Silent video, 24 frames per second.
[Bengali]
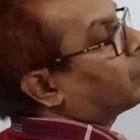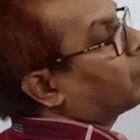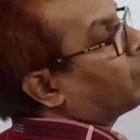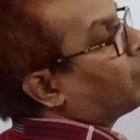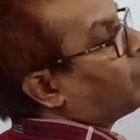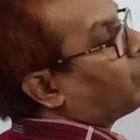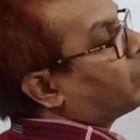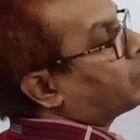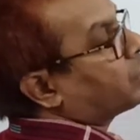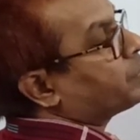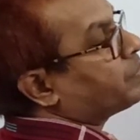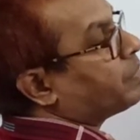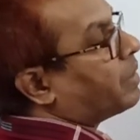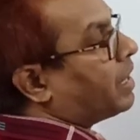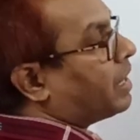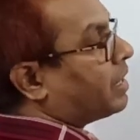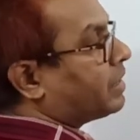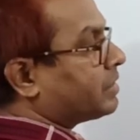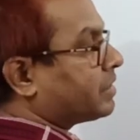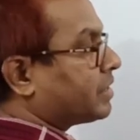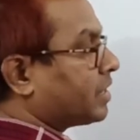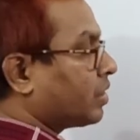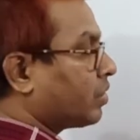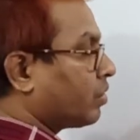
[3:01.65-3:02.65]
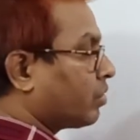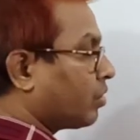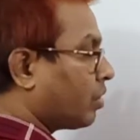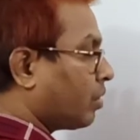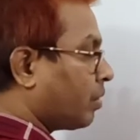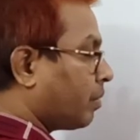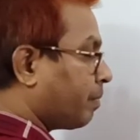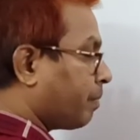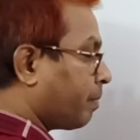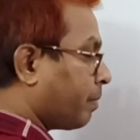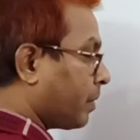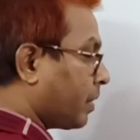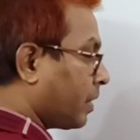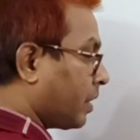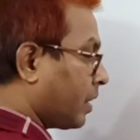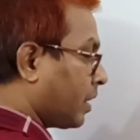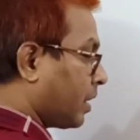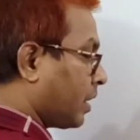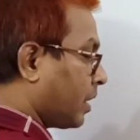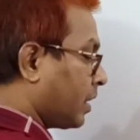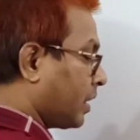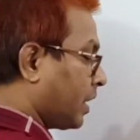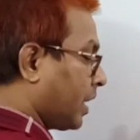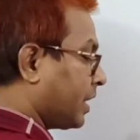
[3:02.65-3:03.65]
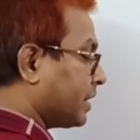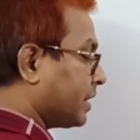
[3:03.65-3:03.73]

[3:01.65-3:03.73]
কজ বা যে কোনো এই